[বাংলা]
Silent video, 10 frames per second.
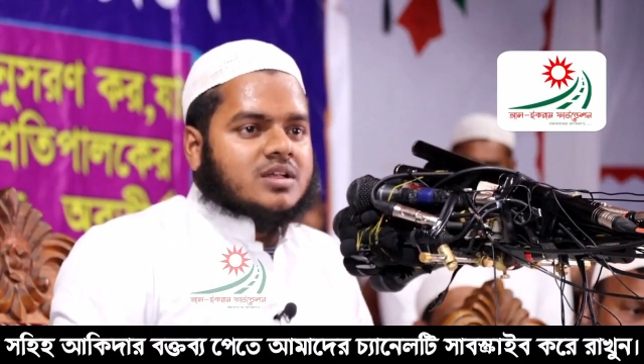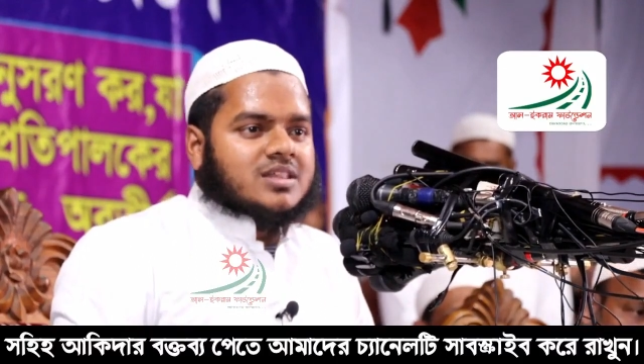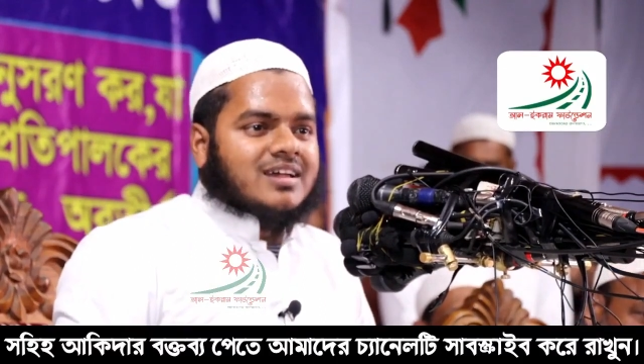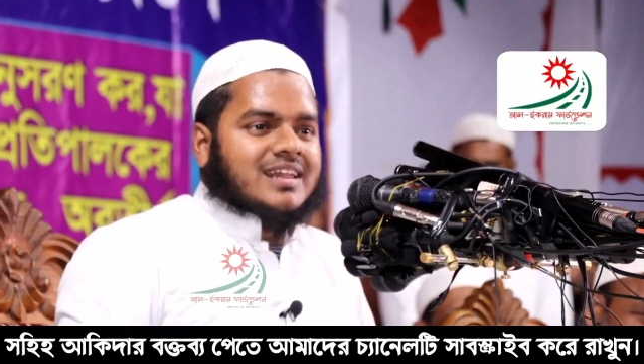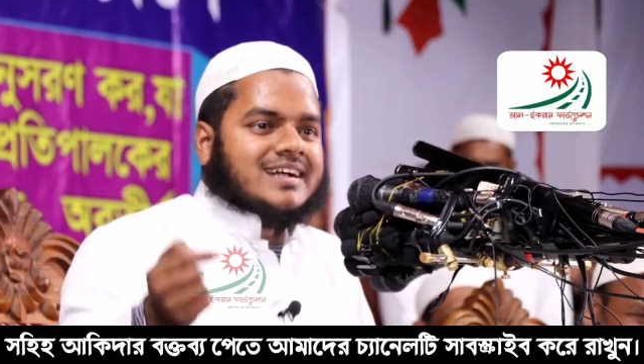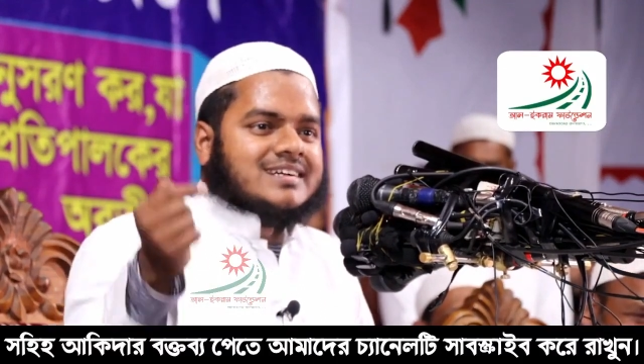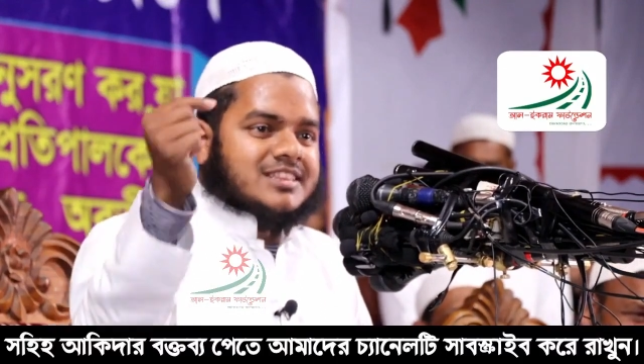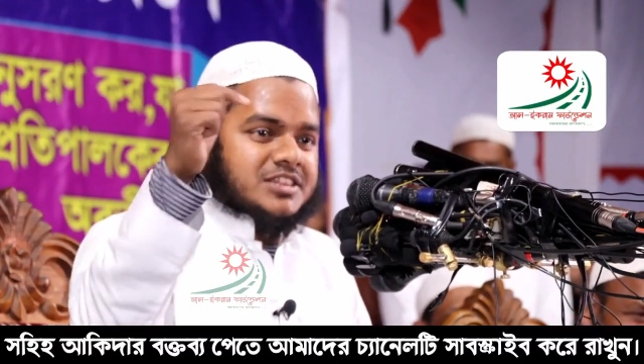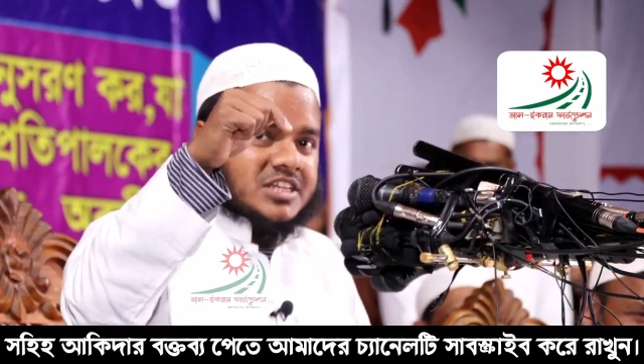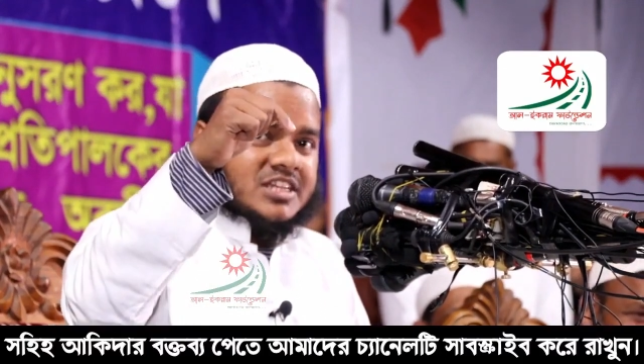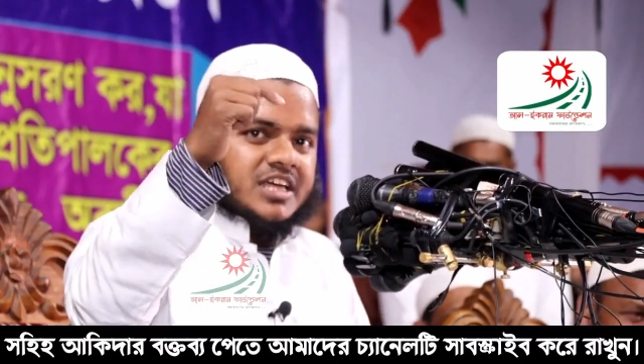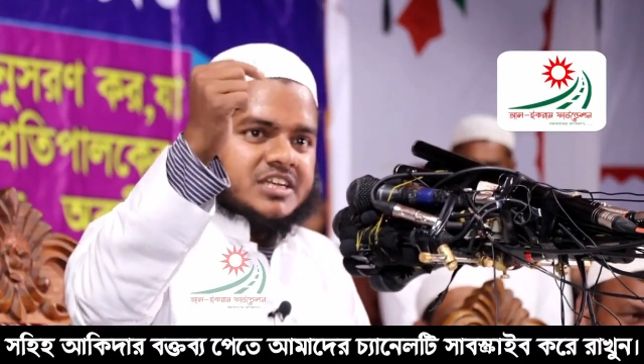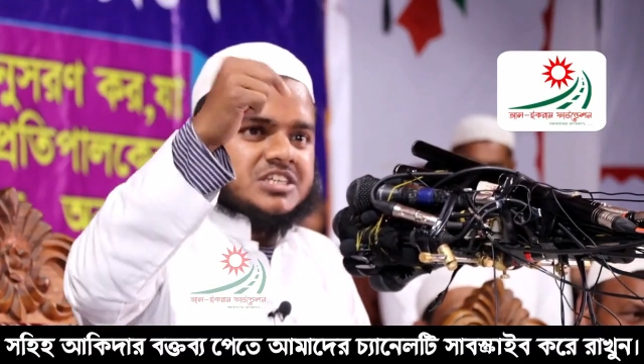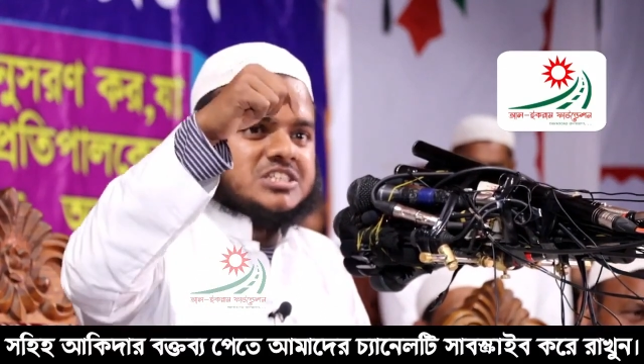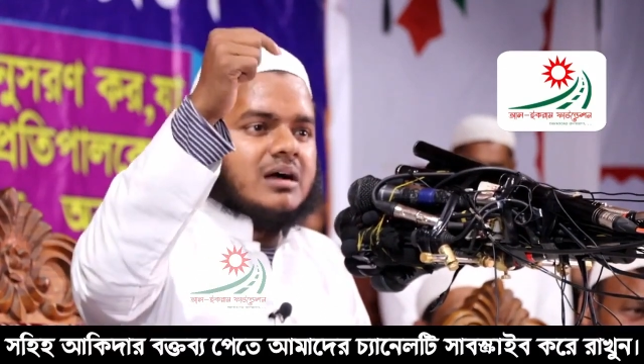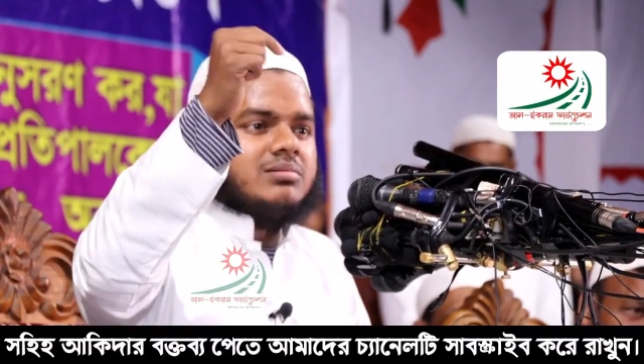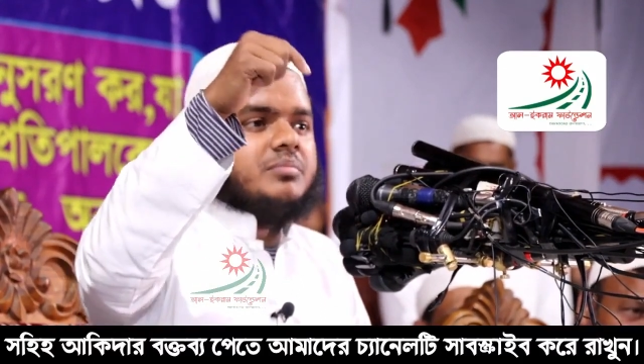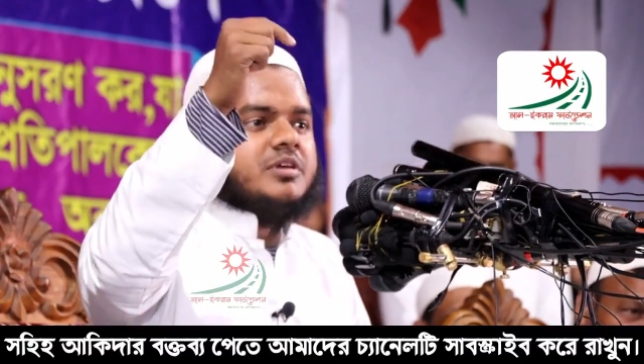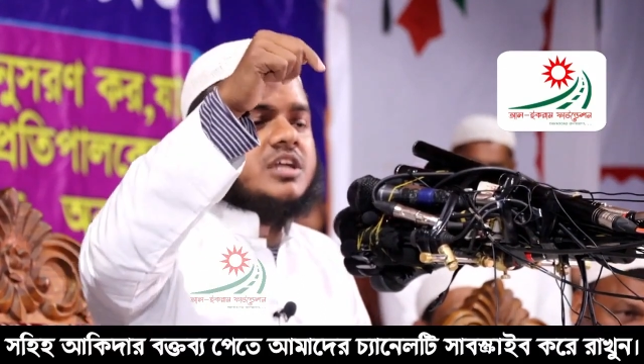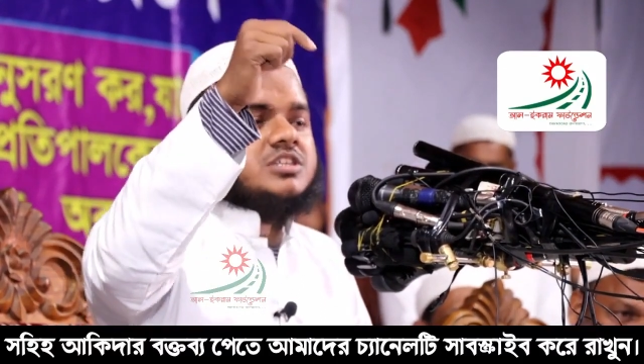তাহলে একটা দিনকে সে
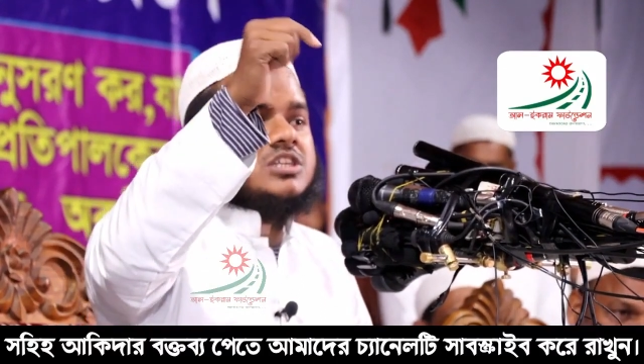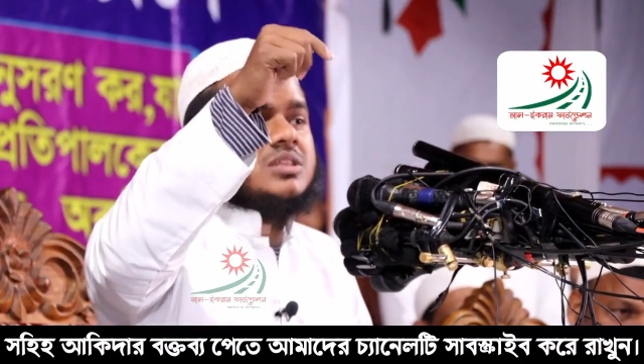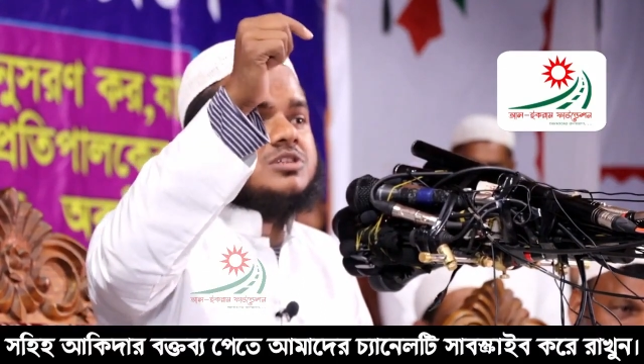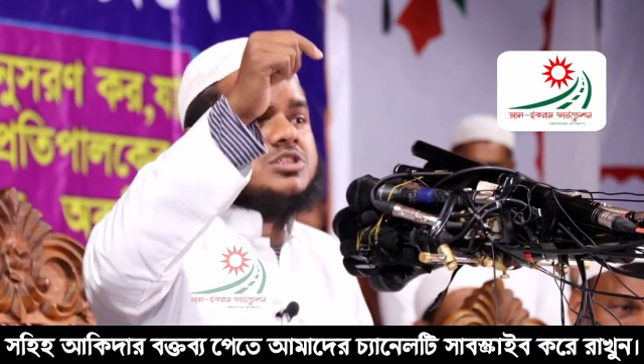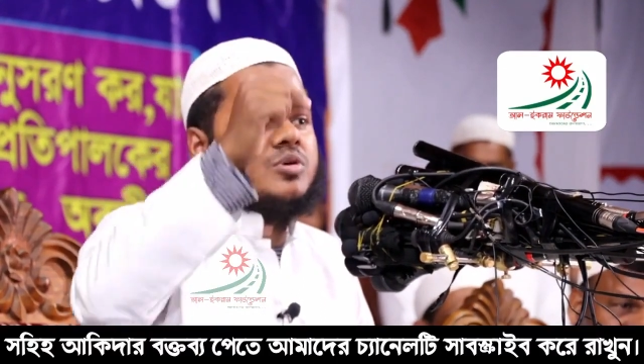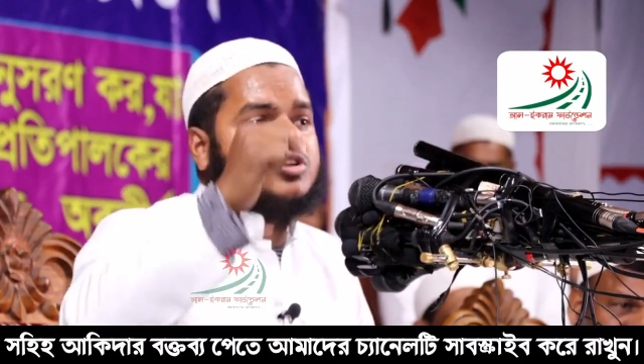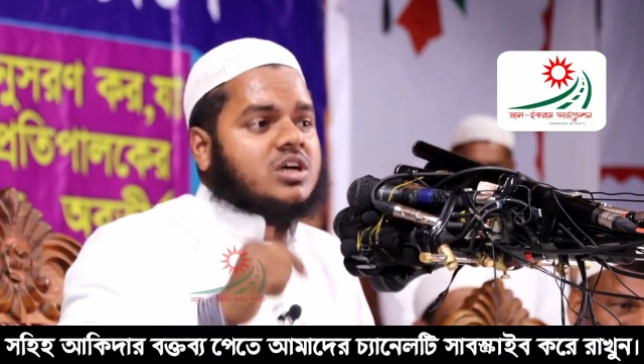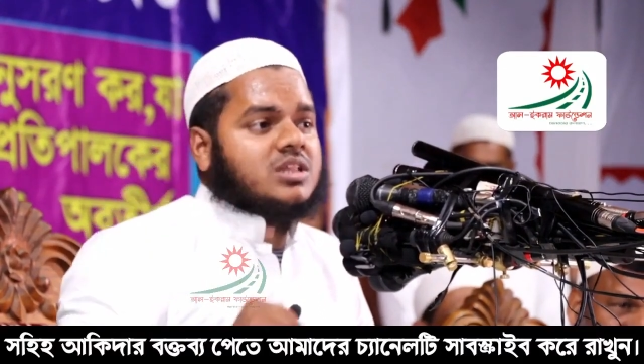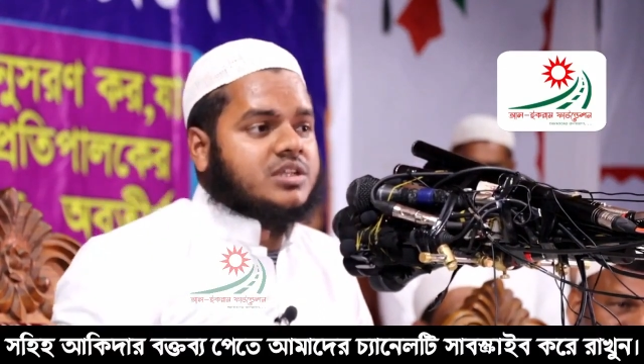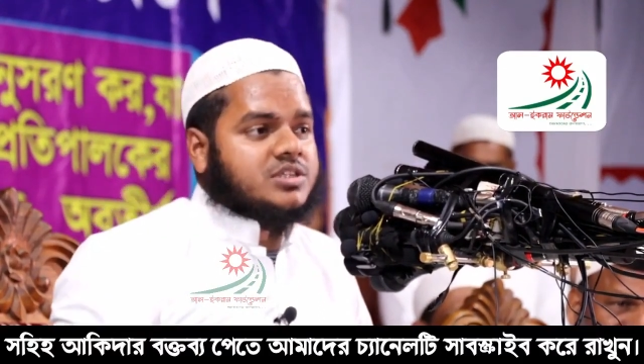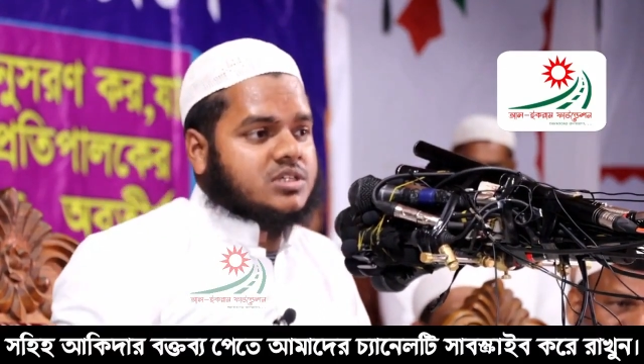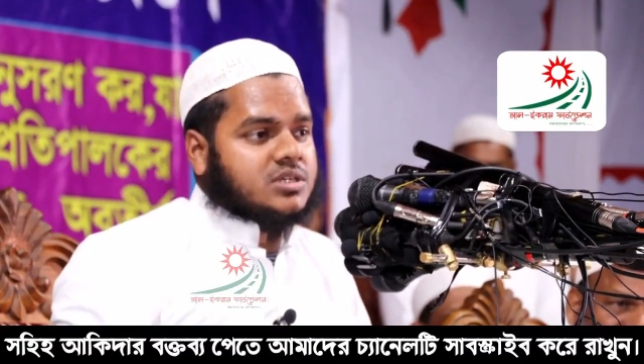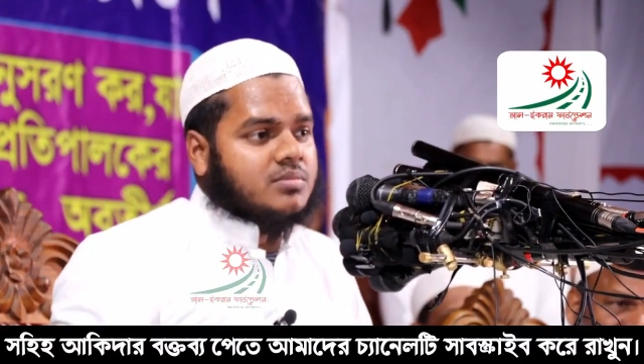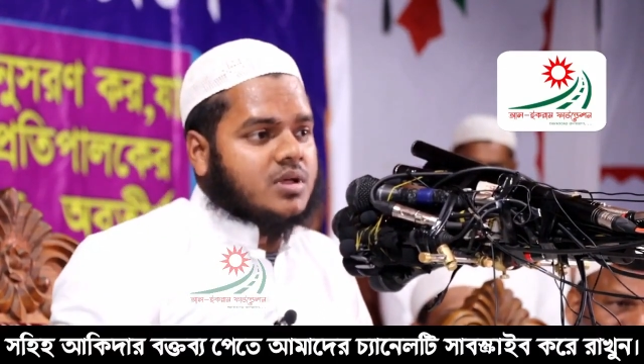স্বাভাবিকের চাইতে বেশি মর্যাদা দিচ্ছে